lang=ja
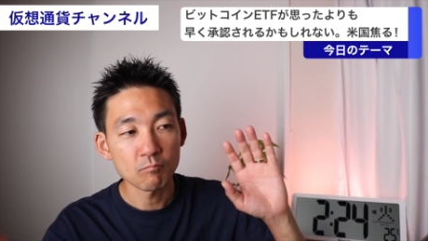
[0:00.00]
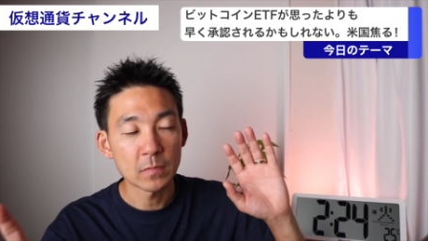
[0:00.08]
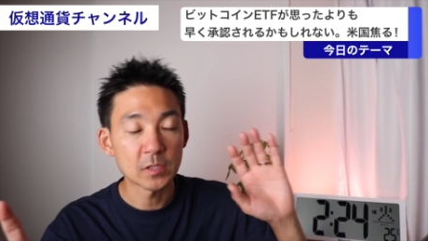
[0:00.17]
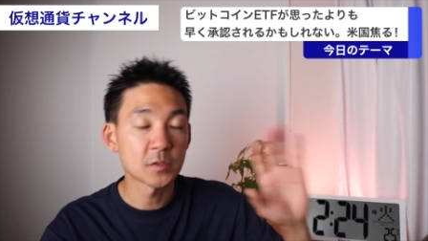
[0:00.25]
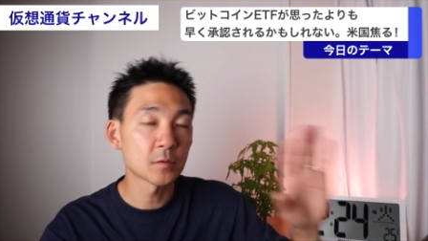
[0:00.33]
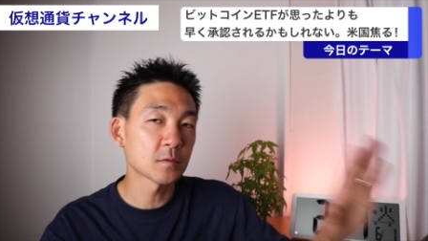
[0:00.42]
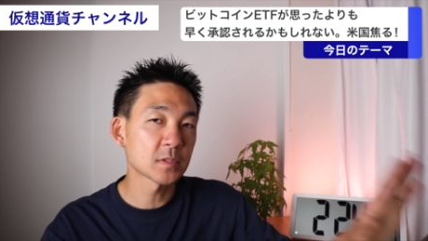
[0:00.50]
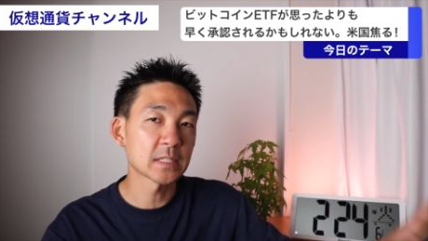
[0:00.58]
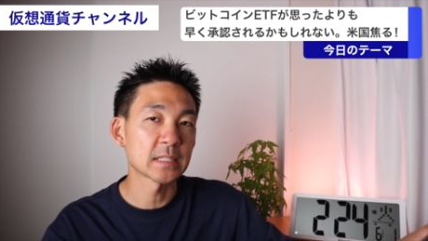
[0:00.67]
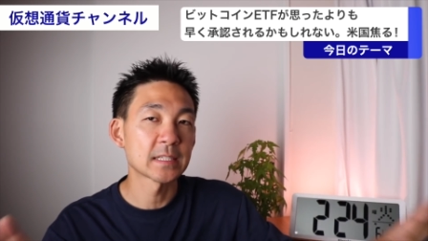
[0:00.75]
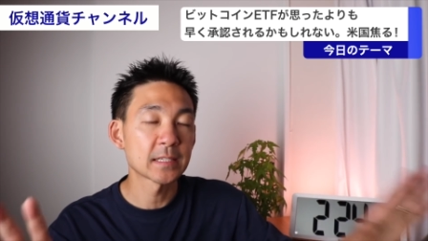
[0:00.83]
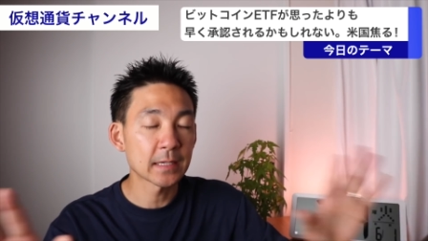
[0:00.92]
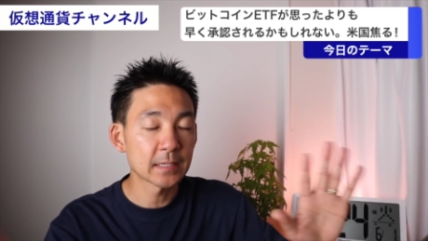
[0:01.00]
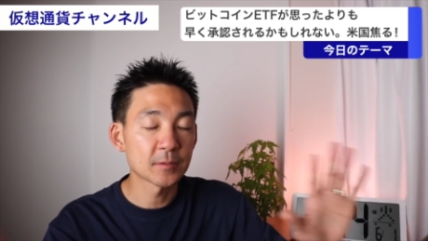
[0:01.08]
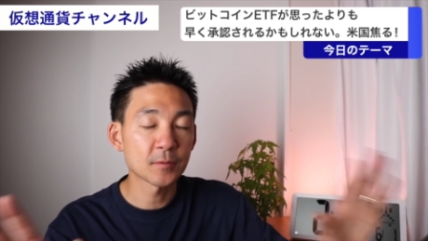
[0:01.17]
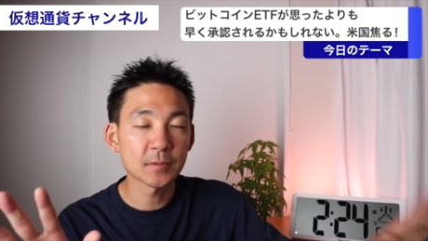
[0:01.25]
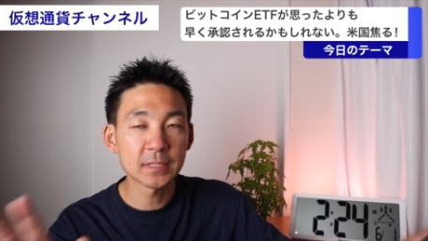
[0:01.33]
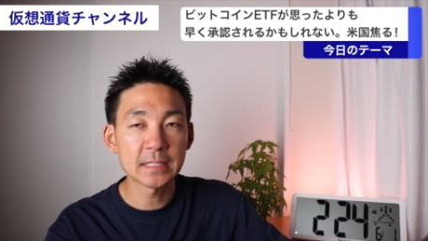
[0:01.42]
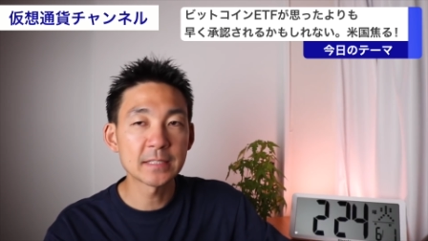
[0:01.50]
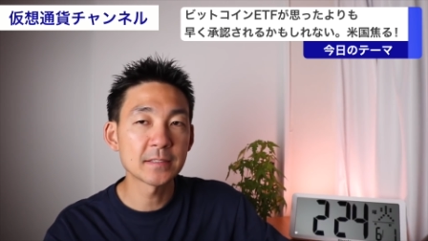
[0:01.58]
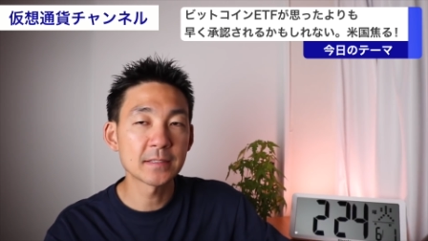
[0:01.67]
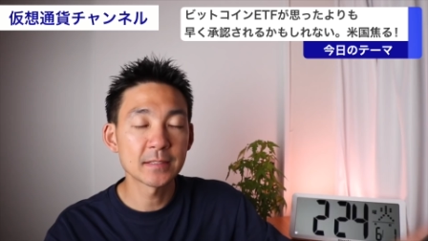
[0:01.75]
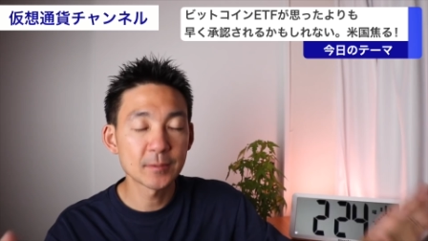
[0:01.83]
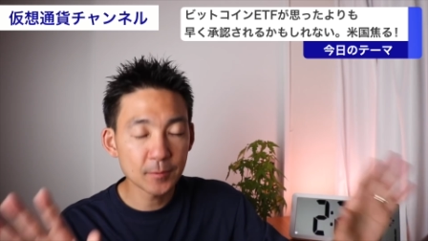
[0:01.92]
中国人で世界どこ
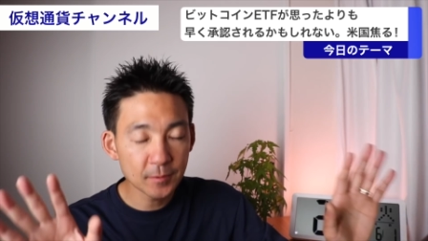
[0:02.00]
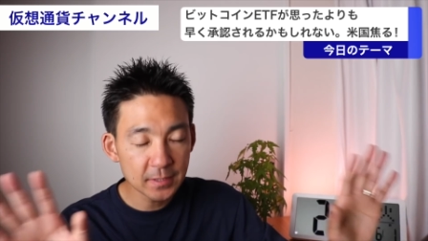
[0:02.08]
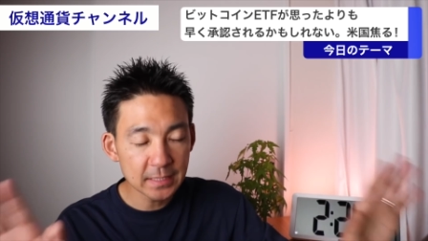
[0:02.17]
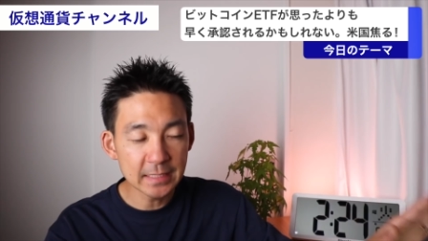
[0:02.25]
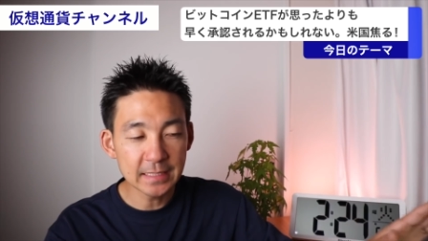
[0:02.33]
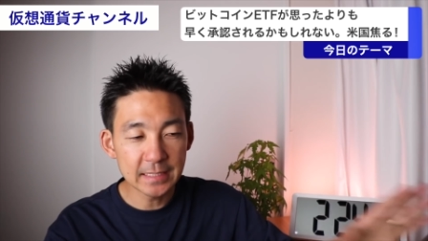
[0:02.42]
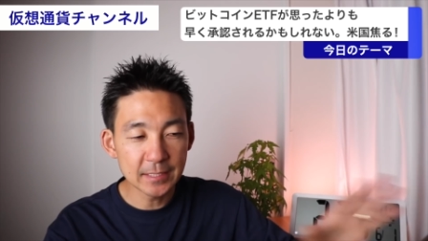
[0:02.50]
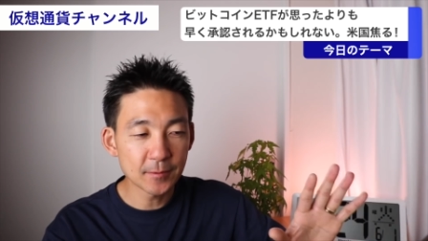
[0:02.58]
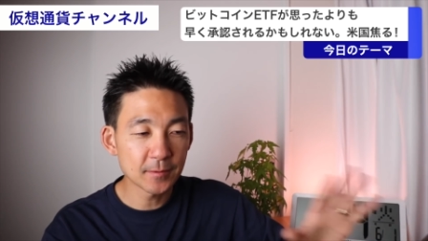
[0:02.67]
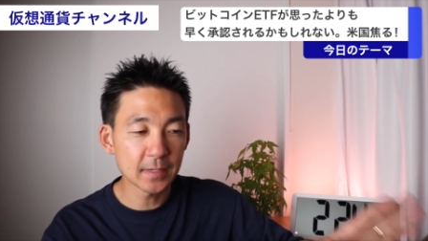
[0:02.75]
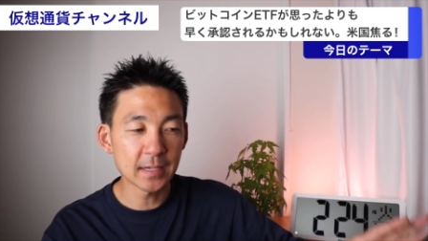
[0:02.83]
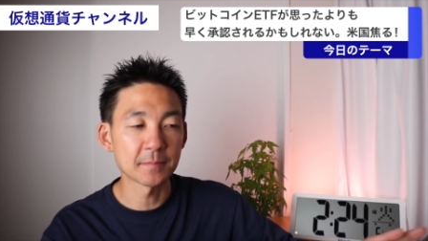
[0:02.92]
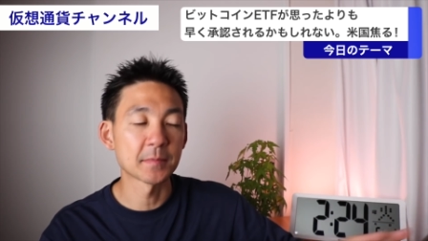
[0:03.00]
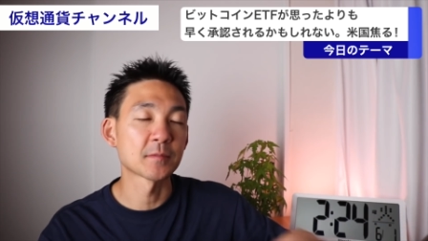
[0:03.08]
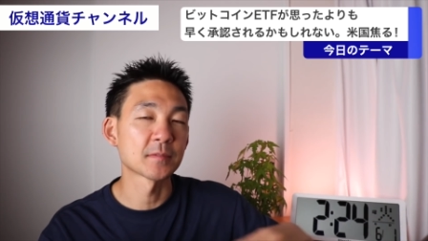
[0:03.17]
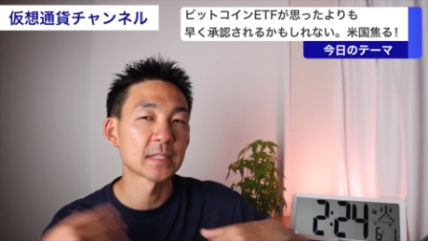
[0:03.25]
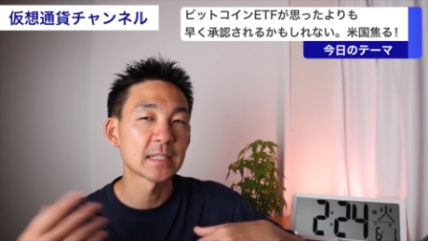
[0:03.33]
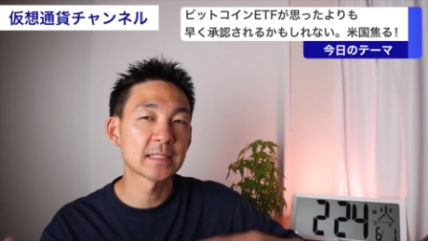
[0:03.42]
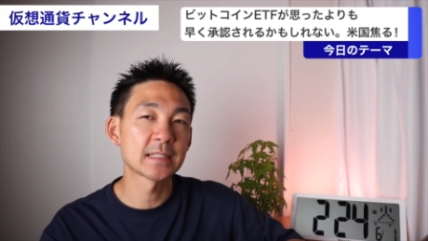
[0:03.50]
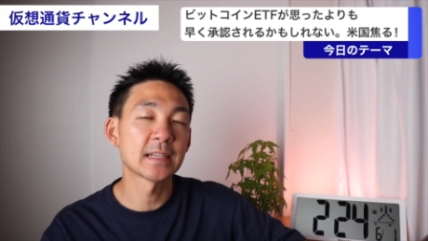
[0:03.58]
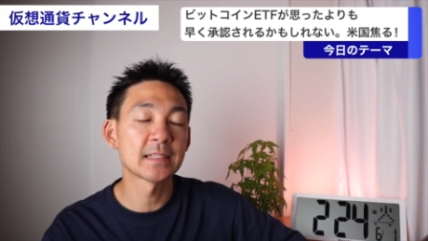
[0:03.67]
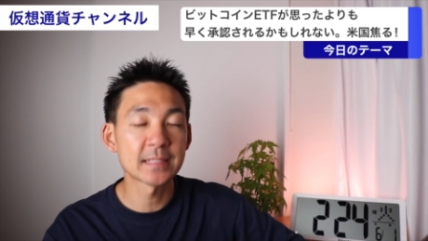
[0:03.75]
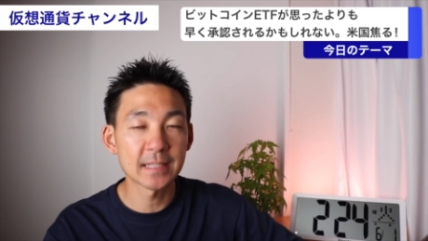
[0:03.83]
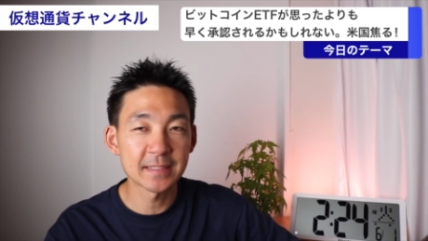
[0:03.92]
にいようが、この
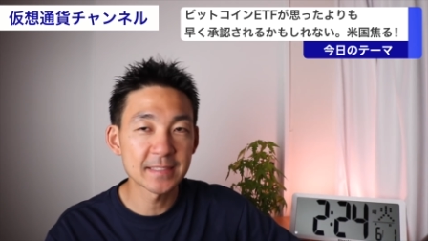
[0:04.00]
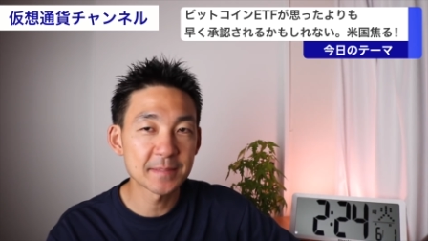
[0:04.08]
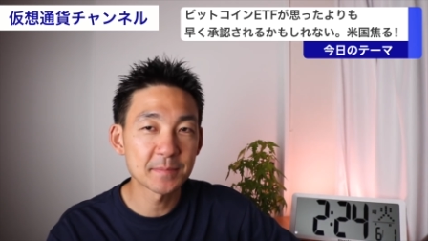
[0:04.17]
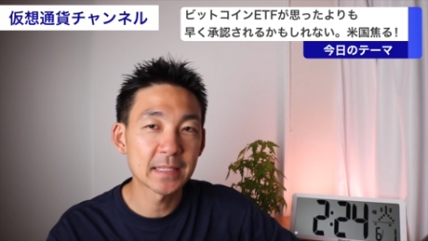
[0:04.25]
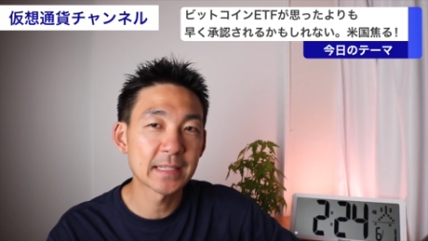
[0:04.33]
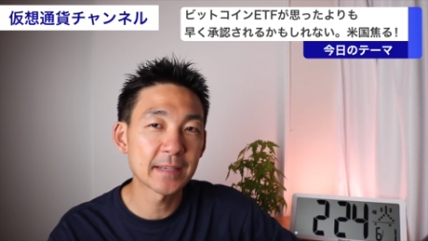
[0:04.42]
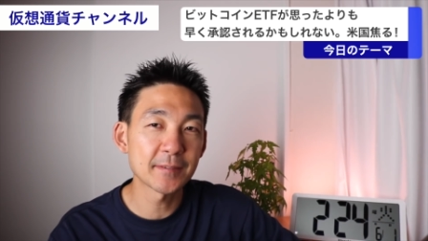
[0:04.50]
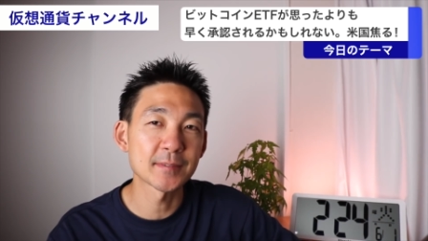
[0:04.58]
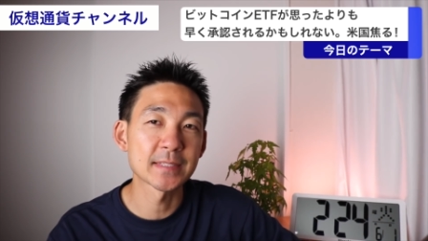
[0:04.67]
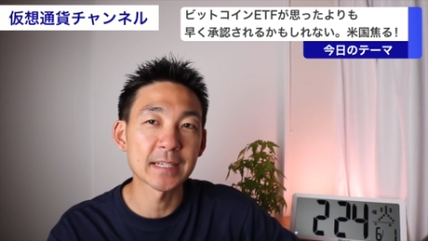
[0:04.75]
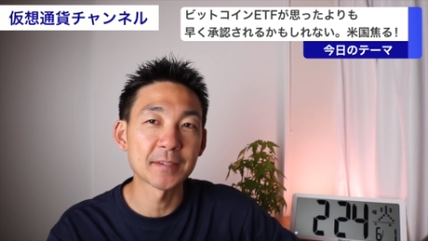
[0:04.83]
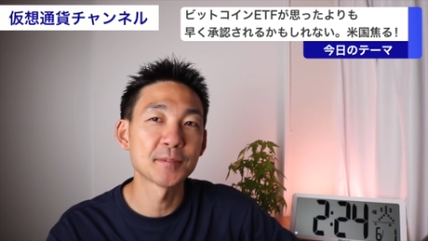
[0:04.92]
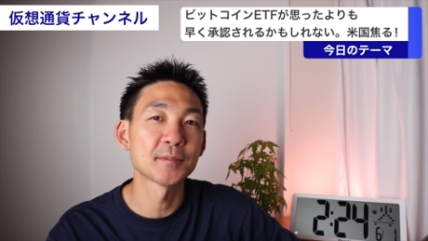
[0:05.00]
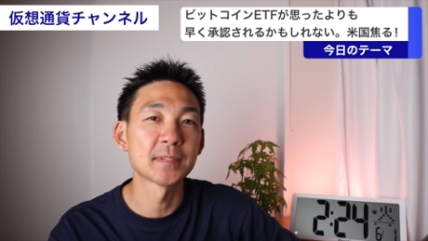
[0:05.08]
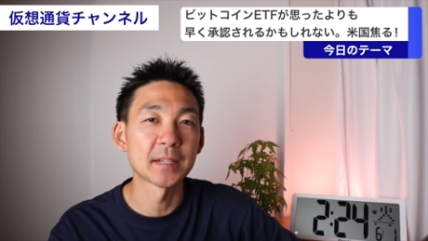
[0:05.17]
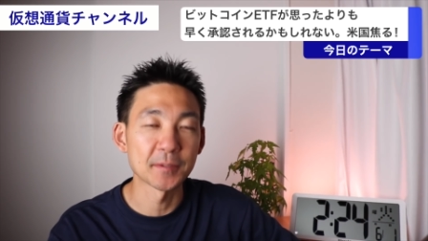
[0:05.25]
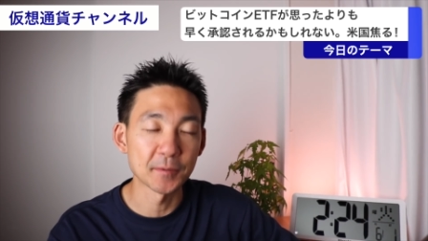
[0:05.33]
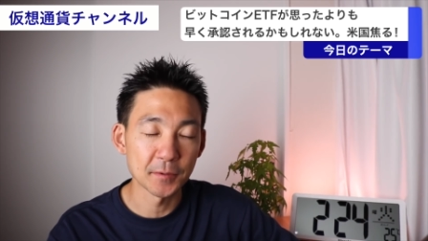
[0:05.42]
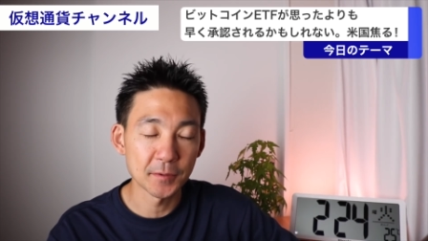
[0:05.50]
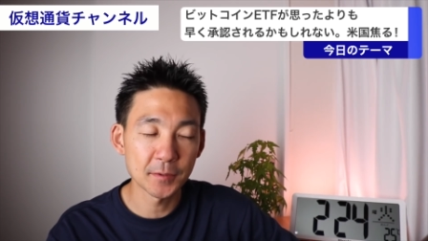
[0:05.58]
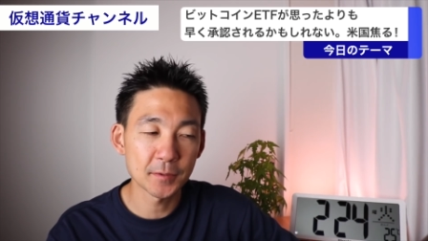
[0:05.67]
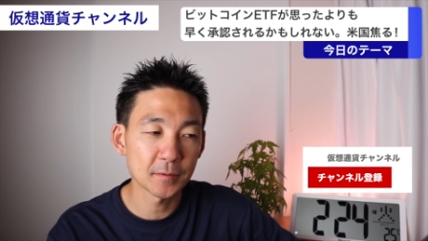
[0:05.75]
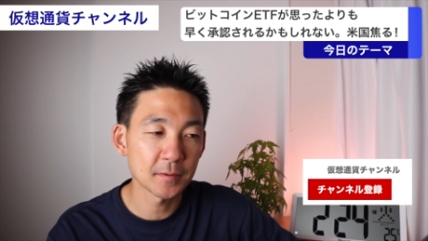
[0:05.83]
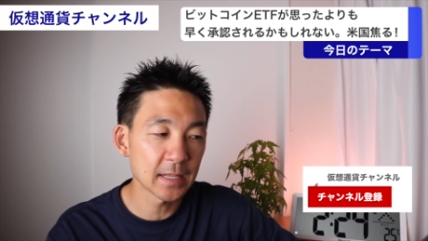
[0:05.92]
デジタル人民元を使うようになるという
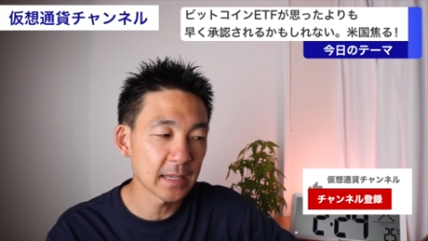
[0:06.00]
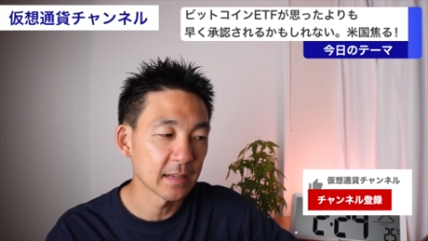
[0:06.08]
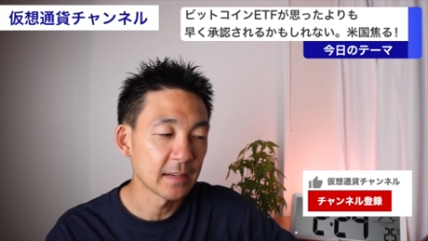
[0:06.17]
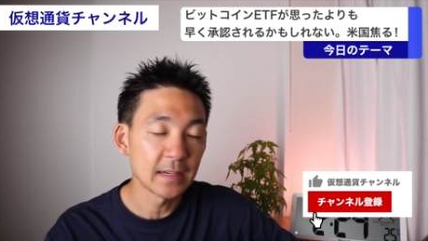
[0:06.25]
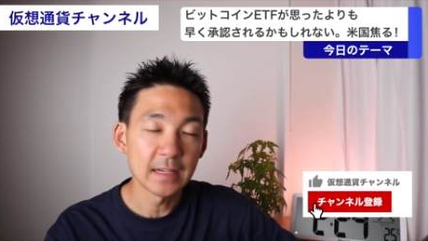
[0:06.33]
ことで、